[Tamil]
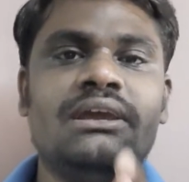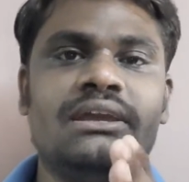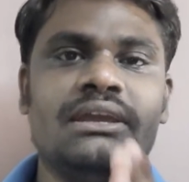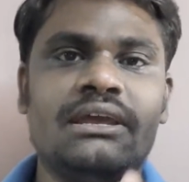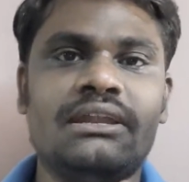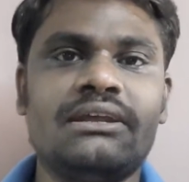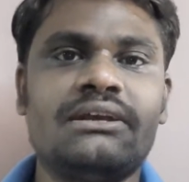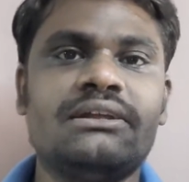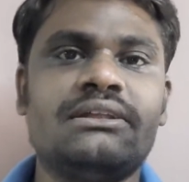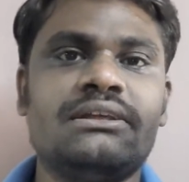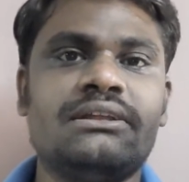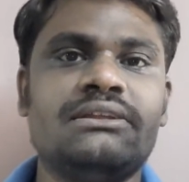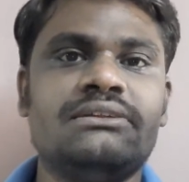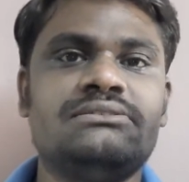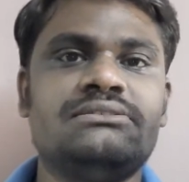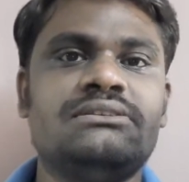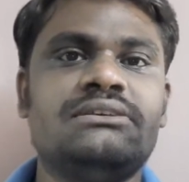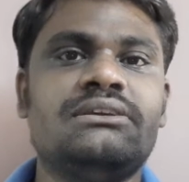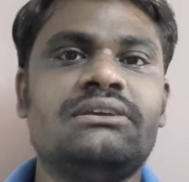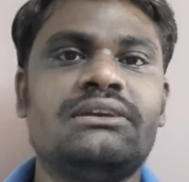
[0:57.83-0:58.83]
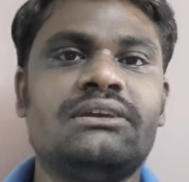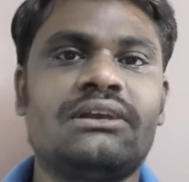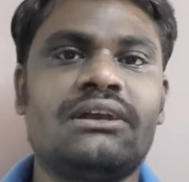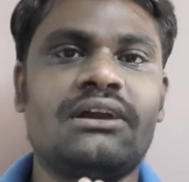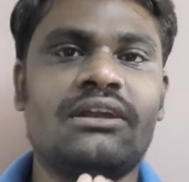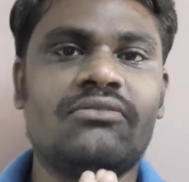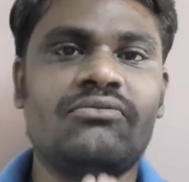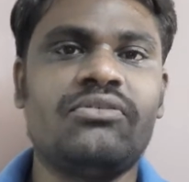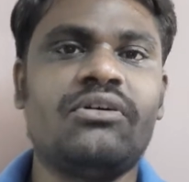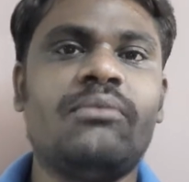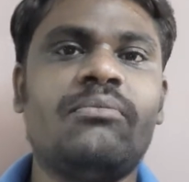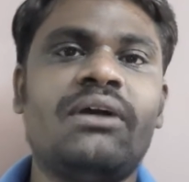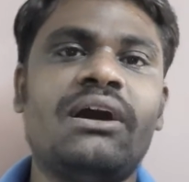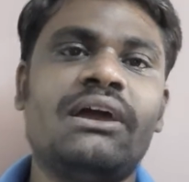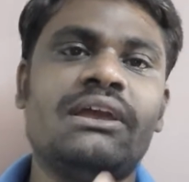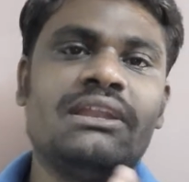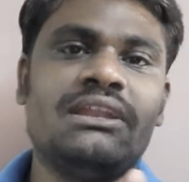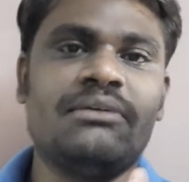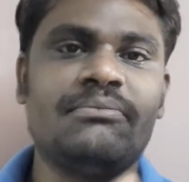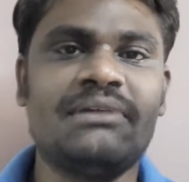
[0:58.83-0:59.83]
எனக்கு தெரிஞ்சு
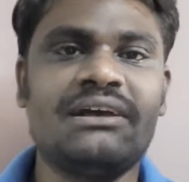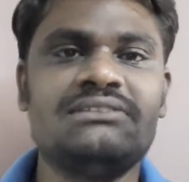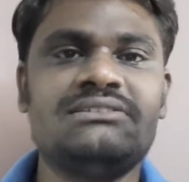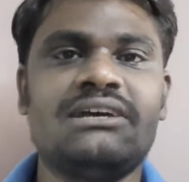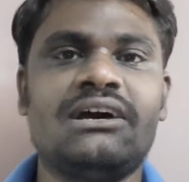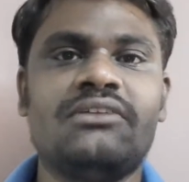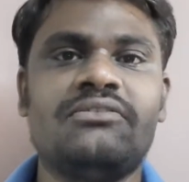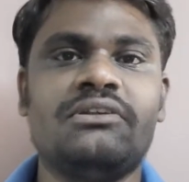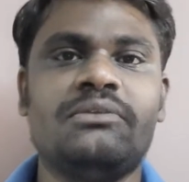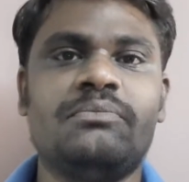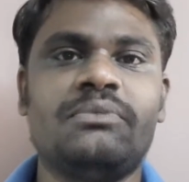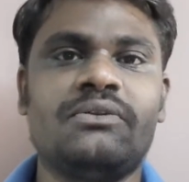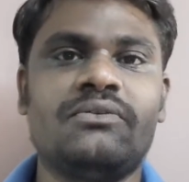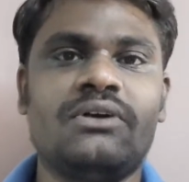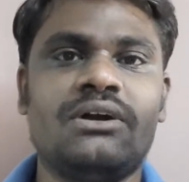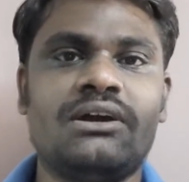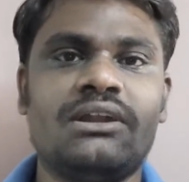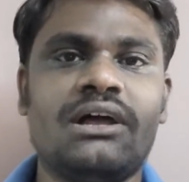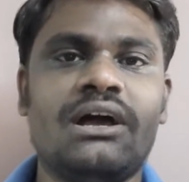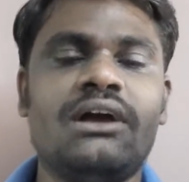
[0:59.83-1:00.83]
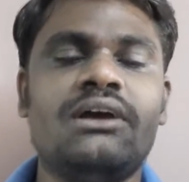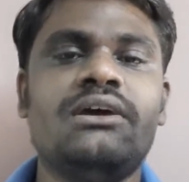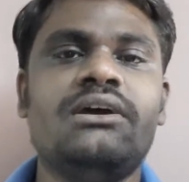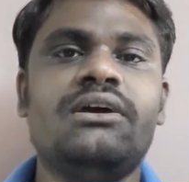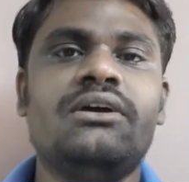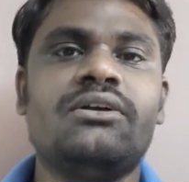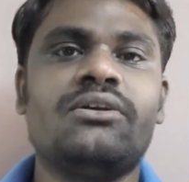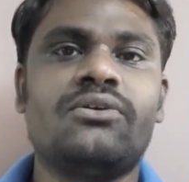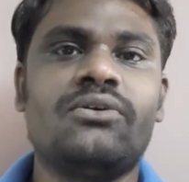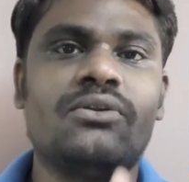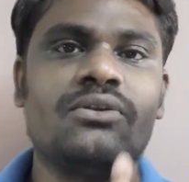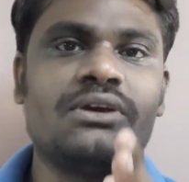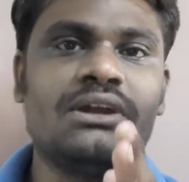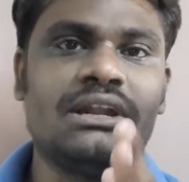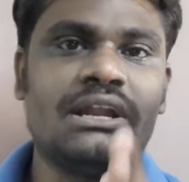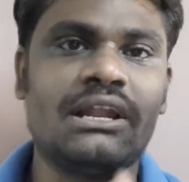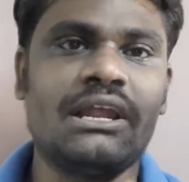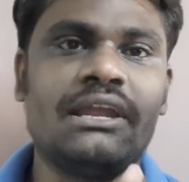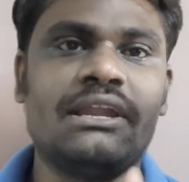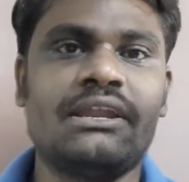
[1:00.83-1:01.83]
கன்ஃபார்மாக இந்த மேட்ச் யார் வின் பண்ணுவாங்கன்னா
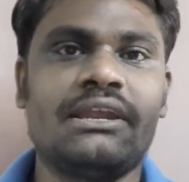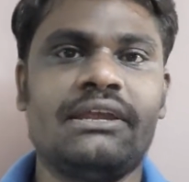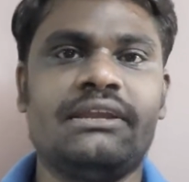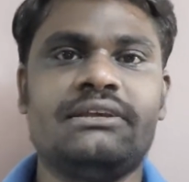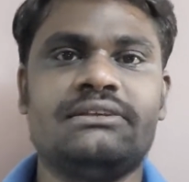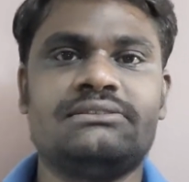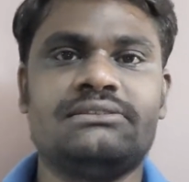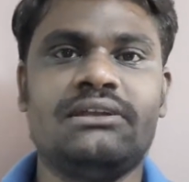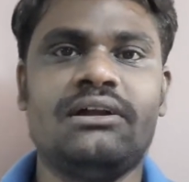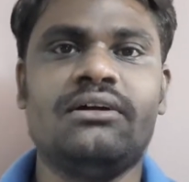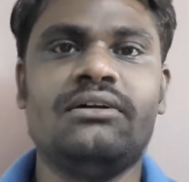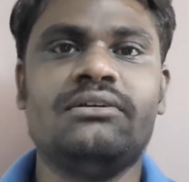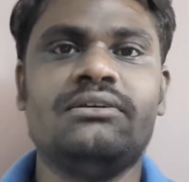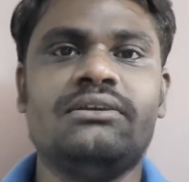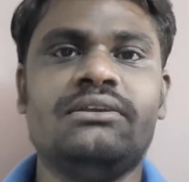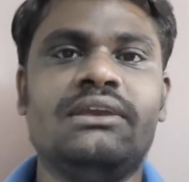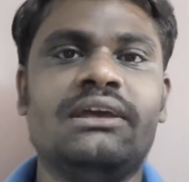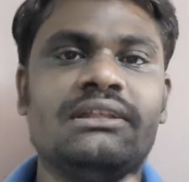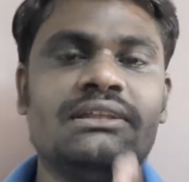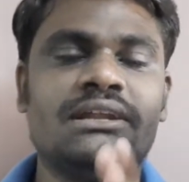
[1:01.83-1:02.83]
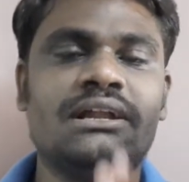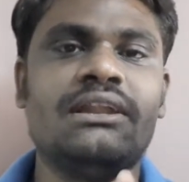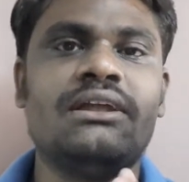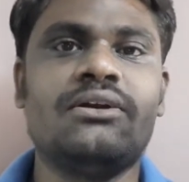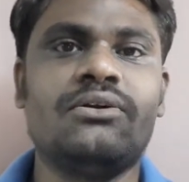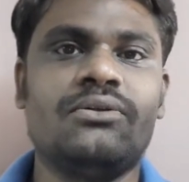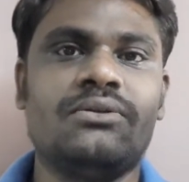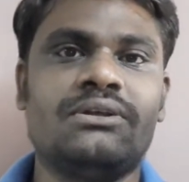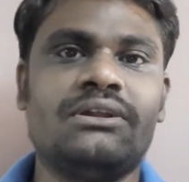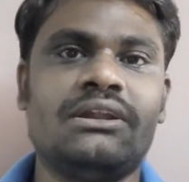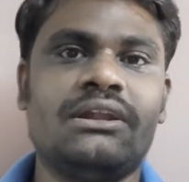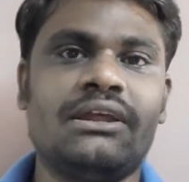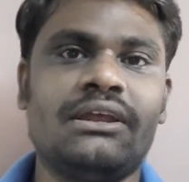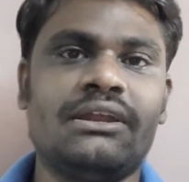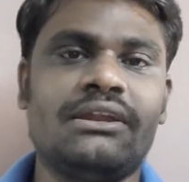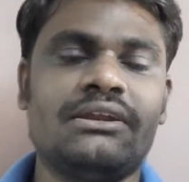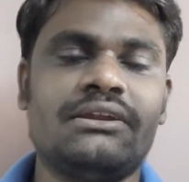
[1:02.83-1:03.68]
கொல்கட்டா நைட் ரைடர்ஸ் தான் எதனால் கொல்கட்டா நைட்